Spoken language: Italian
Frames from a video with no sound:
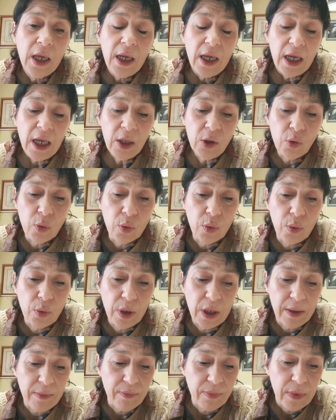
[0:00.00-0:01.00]
e
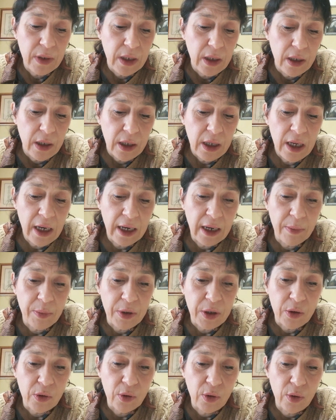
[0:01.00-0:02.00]
dunque il
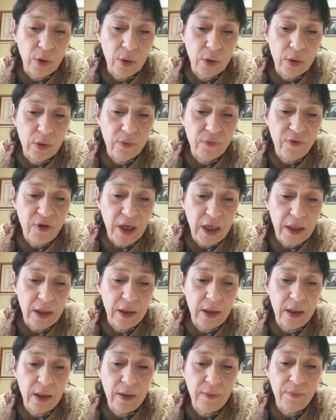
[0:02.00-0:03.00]
capitolo
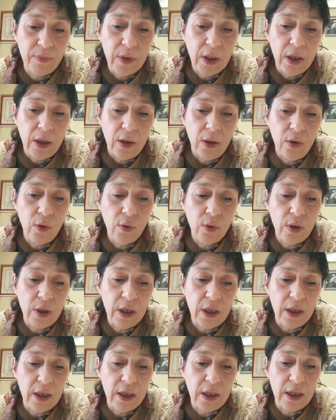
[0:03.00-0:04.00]
20
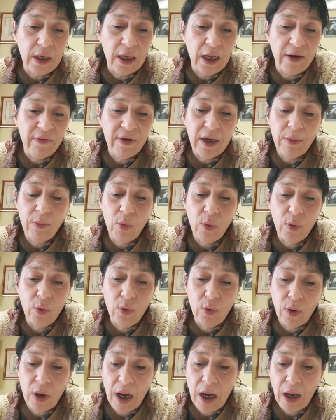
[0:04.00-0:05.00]
noi
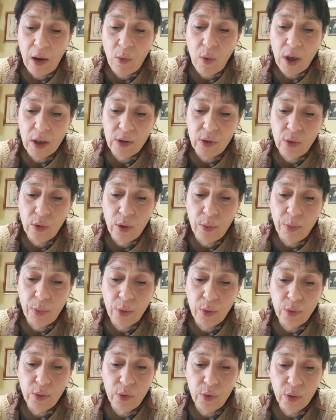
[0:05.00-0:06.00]
eravamo a quando
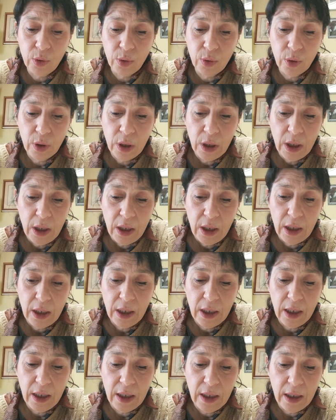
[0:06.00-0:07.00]
appunto
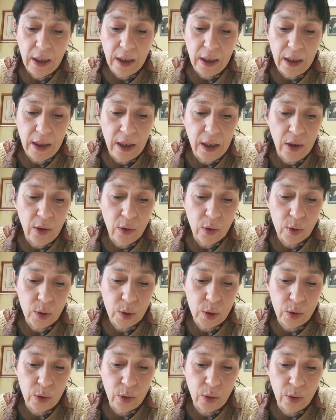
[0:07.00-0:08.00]
eh, il,
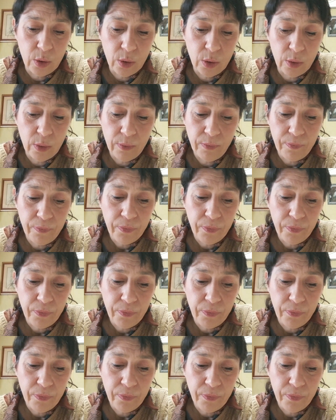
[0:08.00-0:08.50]
nostro,